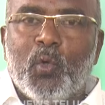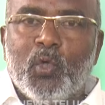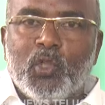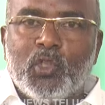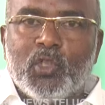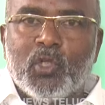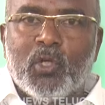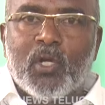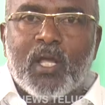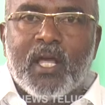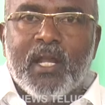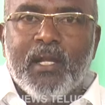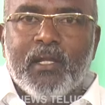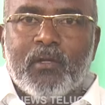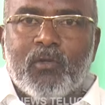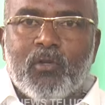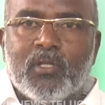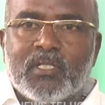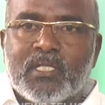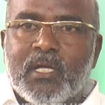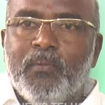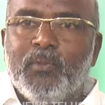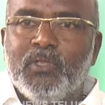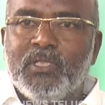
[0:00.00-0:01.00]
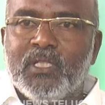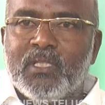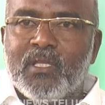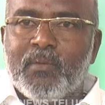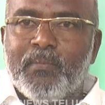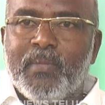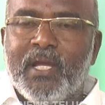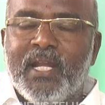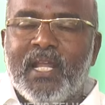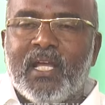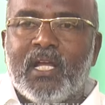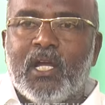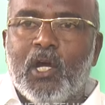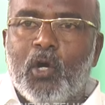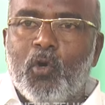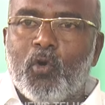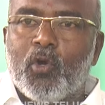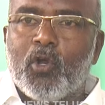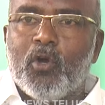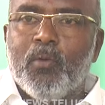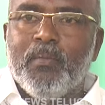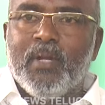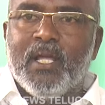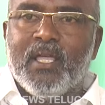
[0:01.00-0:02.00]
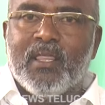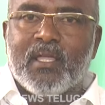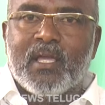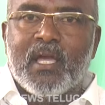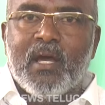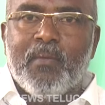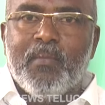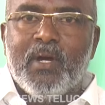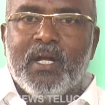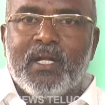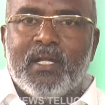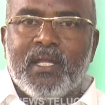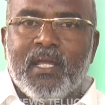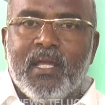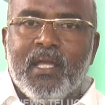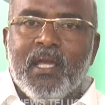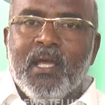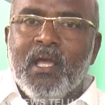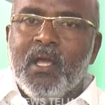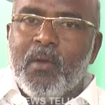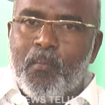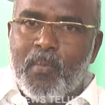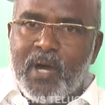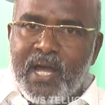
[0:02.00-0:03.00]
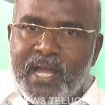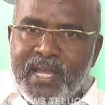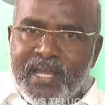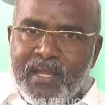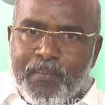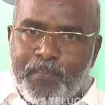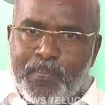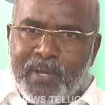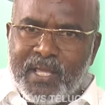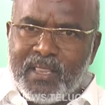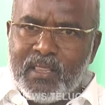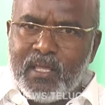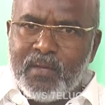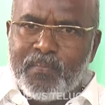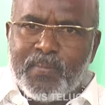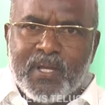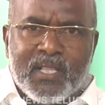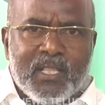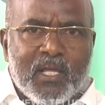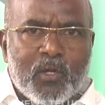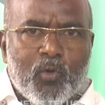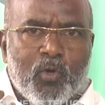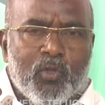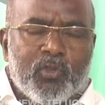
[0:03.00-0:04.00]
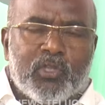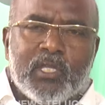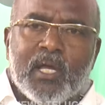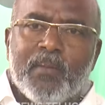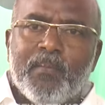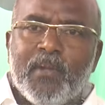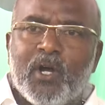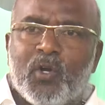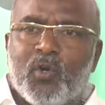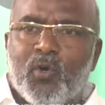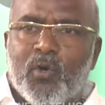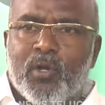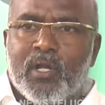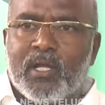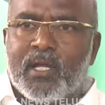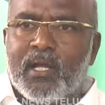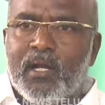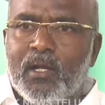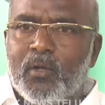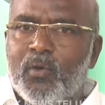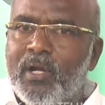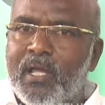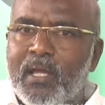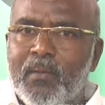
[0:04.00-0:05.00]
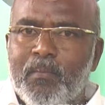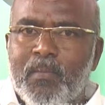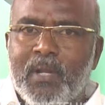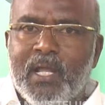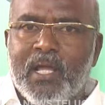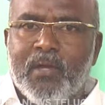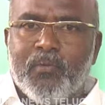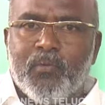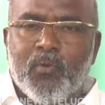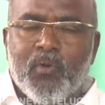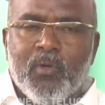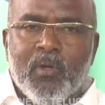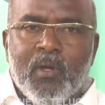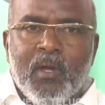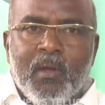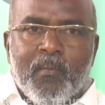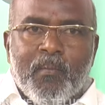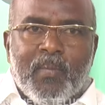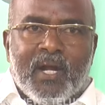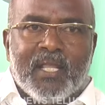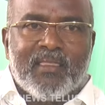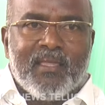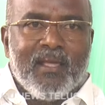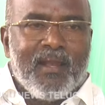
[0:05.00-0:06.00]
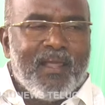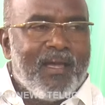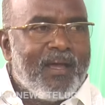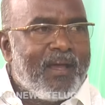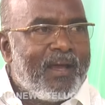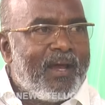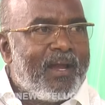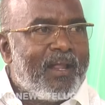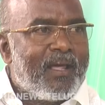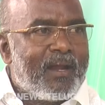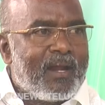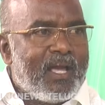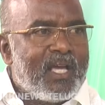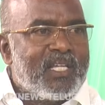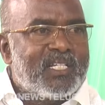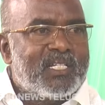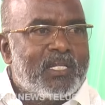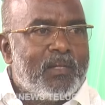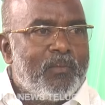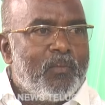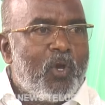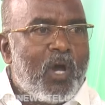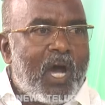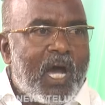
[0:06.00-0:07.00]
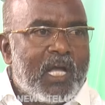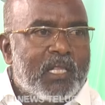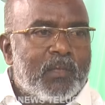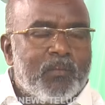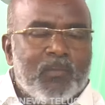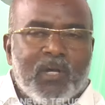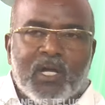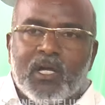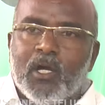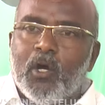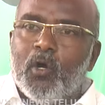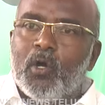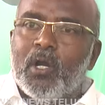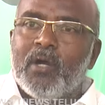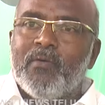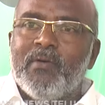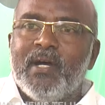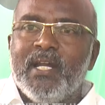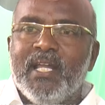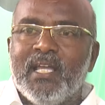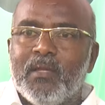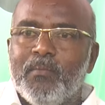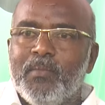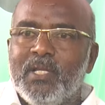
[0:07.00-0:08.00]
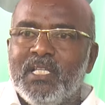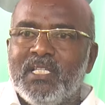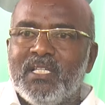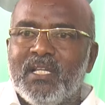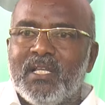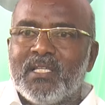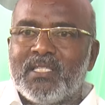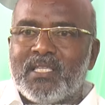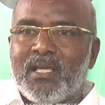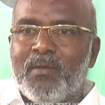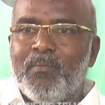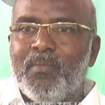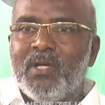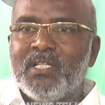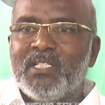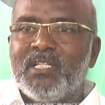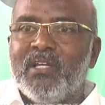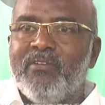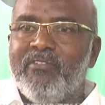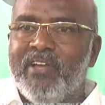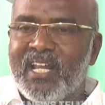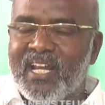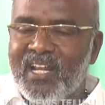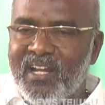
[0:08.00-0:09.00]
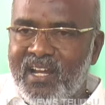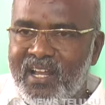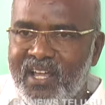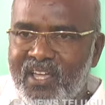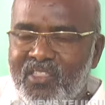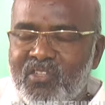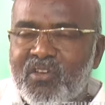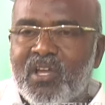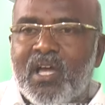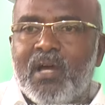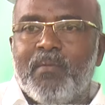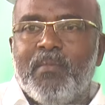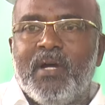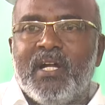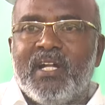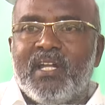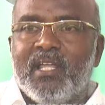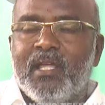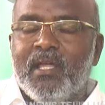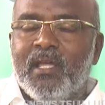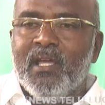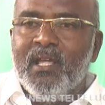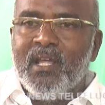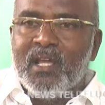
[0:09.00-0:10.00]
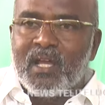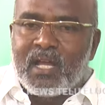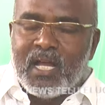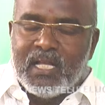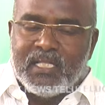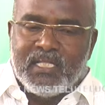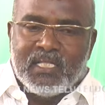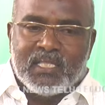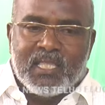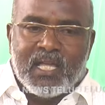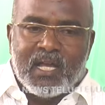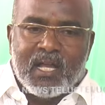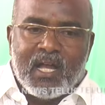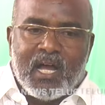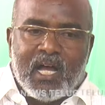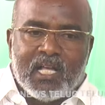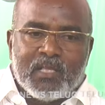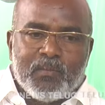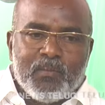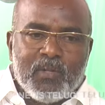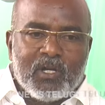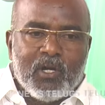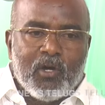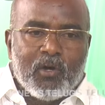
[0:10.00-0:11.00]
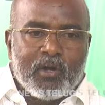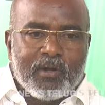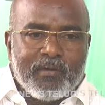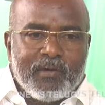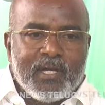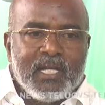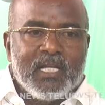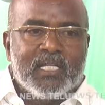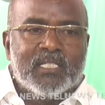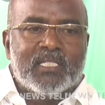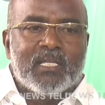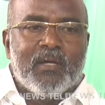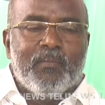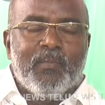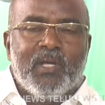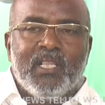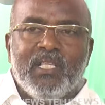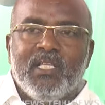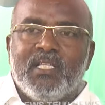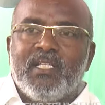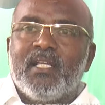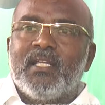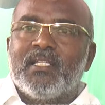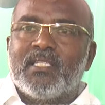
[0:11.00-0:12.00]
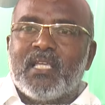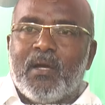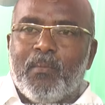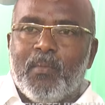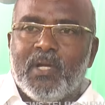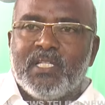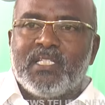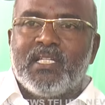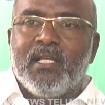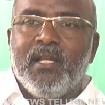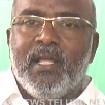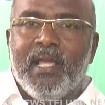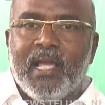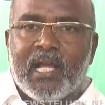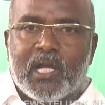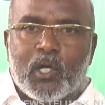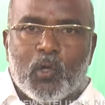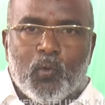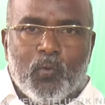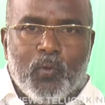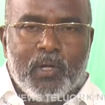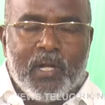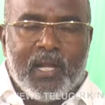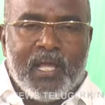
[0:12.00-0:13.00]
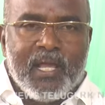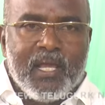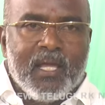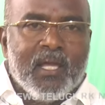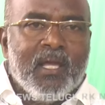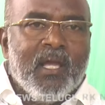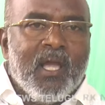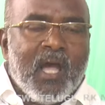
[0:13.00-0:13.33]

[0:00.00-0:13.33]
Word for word: కూర్చోవడానికి కూడా సముచితమైన గౌరవం లేదు కాబట్టి మా ఈ పెద్ద పెద్ద గొంతెమ్మ కోరికలు కూడా ఏం లేవు మన తెలంగాణ రాష్ట్రంలో ఆత్మ గౌరవానికి మించిన సమస్య వేరే లేదు కాబట్టి ఖచ్చితంగా ఆత్మ గౌరవానికి సంబంధించిన సమస్యలే ఎక్కువ ఉన్నాయి